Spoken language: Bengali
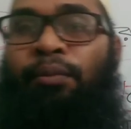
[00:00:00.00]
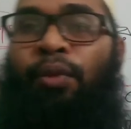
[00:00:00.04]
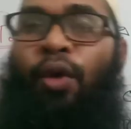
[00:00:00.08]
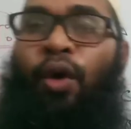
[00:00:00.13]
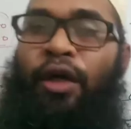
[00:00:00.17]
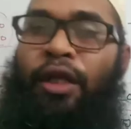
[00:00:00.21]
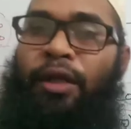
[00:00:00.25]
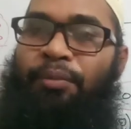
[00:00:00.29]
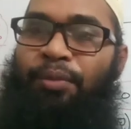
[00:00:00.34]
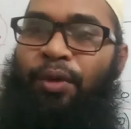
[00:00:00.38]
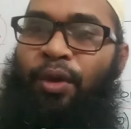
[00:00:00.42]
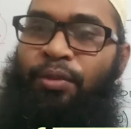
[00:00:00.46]

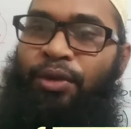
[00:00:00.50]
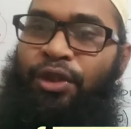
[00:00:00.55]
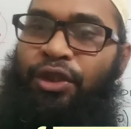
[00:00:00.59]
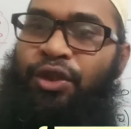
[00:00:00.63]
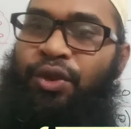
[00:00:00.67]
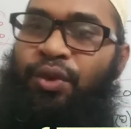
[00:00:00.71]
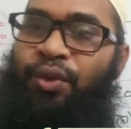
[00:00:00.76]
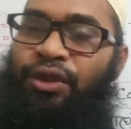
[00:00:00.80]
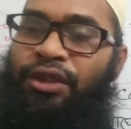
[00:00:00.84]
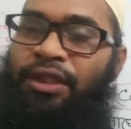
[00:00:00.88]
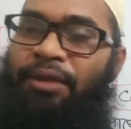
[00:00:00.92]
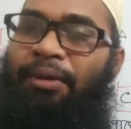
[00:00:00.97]
বনে
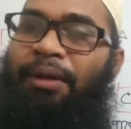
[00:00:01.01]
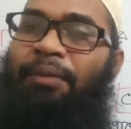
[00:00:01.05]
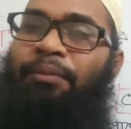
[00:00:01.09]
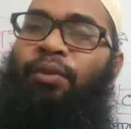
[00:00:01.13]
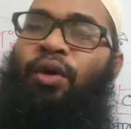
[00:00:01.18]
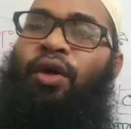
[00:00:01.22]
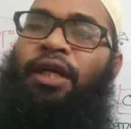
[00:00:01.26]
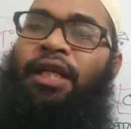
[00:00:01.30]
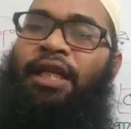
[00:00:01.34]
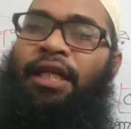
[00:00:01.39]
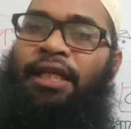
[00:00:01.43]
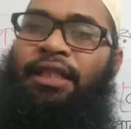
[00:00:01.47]
প্রবেশ করছে বা
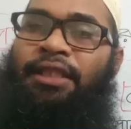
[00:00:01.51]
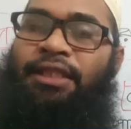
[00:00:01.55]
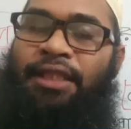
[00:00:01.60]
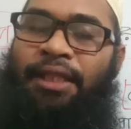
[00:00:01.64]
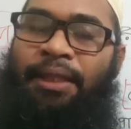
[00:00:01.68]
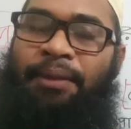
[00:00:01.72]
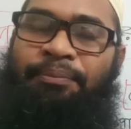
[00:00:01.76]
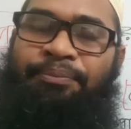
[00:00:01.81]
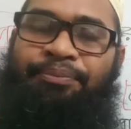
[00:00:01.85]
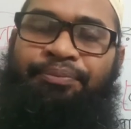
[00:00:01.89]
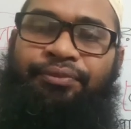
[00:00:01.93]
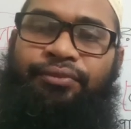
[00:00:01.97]
বনে
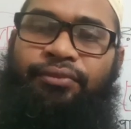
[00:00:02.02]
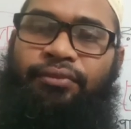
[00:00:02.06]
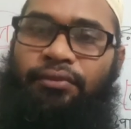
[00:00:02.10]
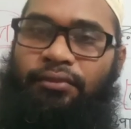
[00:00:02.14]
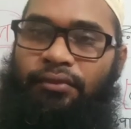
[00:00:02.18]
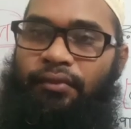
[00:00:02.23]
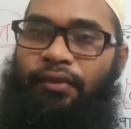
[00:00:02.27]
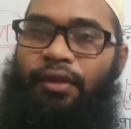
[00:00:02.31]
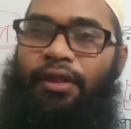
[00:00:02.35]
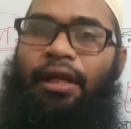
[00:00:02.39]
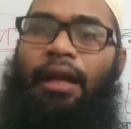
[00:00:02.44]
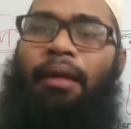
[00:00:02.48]
গেছে
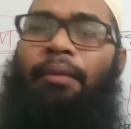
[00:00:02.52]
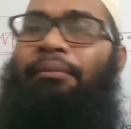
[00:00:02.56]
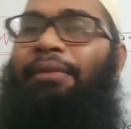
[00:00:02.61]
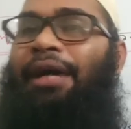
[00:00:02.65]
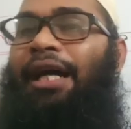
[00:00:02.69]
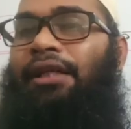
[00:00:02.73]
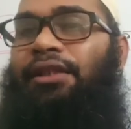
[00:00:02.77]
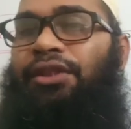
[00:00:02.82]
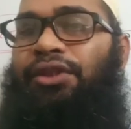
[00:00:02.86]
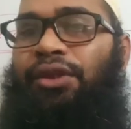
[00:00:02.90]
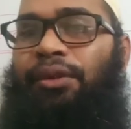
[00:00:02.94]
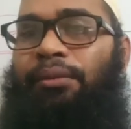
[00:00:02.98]

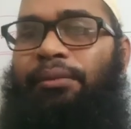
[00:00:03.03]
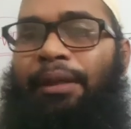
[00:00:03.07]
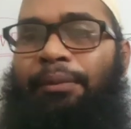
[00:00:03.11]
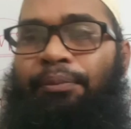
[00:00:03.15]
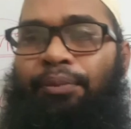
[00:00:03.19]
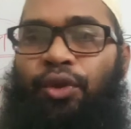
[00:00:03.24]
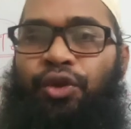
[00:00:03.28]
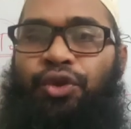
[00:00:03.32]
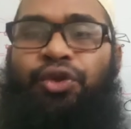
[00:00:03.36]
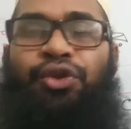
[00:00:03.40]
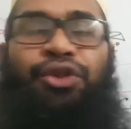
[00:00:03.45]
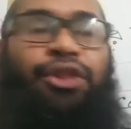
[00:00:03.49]
মাংস বা
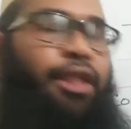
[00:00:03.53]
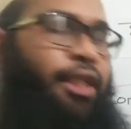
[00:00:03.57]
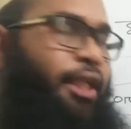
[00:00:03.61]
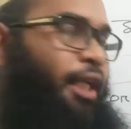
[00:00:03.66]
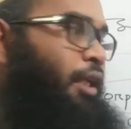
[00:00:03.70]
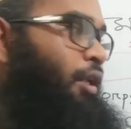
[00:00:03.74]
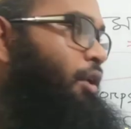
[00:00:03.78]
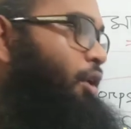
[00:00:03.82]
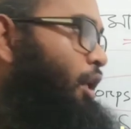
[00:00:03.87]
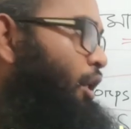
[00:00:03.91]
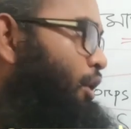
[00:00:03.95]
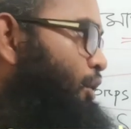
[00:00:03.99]
পশু
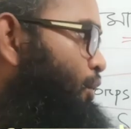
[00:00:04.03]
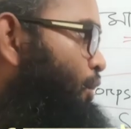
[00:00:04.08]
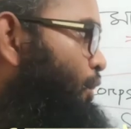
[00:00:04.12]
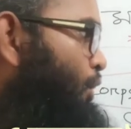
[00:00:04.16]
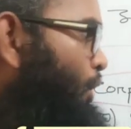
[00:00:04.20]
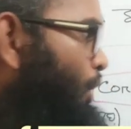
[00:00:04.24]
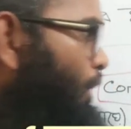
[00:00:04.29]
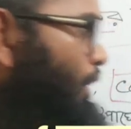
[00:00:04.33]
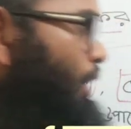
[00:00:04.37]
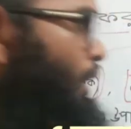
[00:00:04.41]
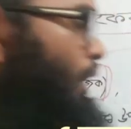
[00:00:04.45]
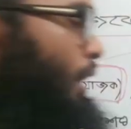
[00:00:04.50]
শিকার করার
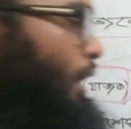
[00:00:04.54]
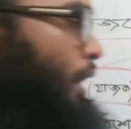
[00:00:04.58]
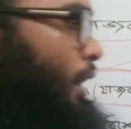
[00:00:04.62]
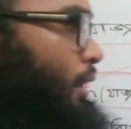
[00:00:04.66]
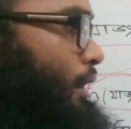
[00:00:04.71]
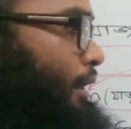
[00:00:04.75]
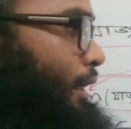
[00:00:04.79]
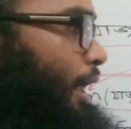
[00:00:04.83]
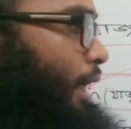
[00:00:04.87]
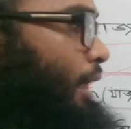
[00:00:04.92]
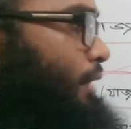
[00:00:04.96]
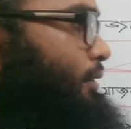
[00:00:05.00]
জন্য
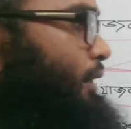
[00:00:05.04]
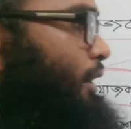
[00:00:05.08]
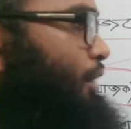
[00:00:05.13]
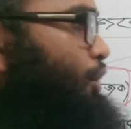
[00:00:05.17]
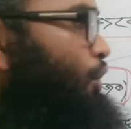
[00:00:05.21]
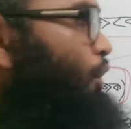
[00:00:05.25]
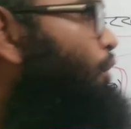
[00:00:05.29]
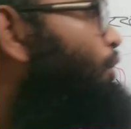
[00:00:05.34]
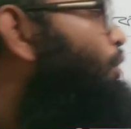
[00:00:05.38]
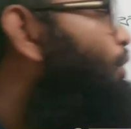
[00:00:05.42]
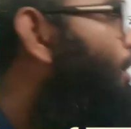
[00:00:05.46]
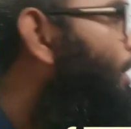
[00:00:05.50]
তাহলে
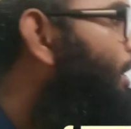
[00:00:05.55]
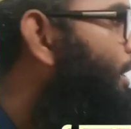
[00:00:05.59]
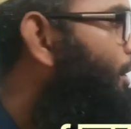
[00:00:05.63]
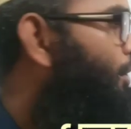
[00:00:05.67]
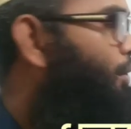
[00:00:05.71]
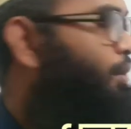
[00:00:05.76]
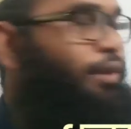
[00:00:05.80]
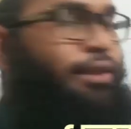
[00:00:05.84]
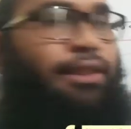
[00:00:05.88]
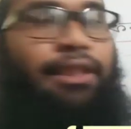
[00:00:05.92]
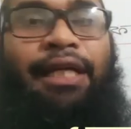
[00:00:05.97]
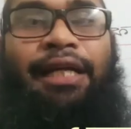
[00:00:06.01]
সৈন্যরা কি
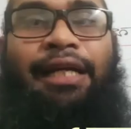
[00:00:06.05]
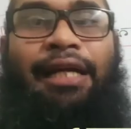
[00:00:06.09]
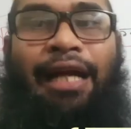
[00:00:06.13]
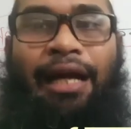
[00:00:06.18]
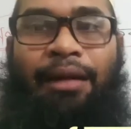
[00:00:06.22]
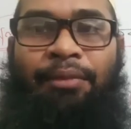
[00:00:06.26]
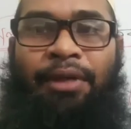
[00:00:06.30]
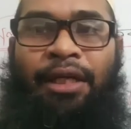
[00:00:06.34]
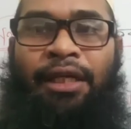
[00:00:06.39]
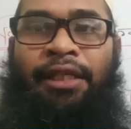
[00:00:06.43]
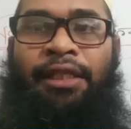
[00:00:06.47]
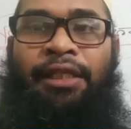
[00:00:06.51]
করছে
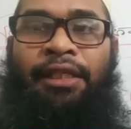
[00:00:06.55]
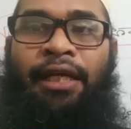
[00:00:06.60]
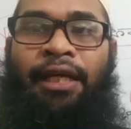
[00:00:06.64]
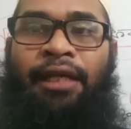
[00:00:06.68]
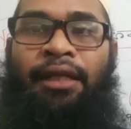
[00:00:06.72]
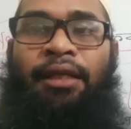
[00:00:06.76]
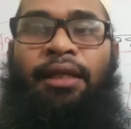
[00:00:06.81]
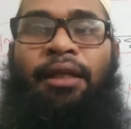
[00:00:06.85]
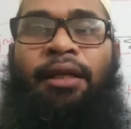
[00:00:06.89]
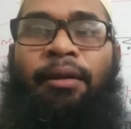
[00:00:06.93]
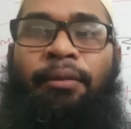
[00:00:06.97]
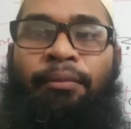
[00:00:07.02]
কামান নিয়ে
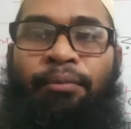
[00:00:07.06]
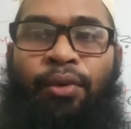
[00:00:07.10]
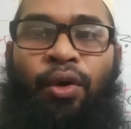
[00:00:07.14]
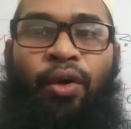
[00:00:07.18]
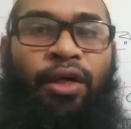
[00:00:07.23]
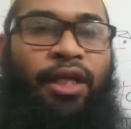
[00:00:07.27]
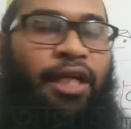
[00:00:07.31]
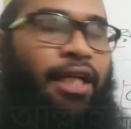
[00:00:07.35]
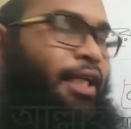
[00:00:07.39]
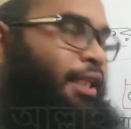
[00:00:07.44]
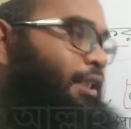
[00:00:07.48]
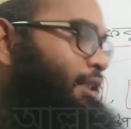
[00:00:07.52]

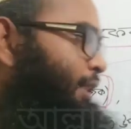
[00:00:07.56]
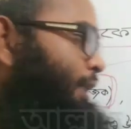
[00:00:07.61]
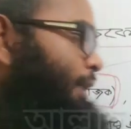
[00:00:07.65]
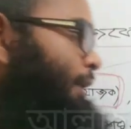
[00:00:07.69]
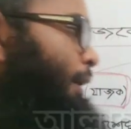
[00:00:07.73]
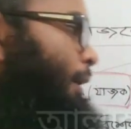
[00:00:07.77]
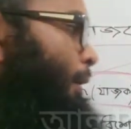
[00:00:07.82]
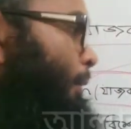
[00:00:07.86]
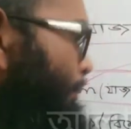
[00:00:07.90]
বনে গেছে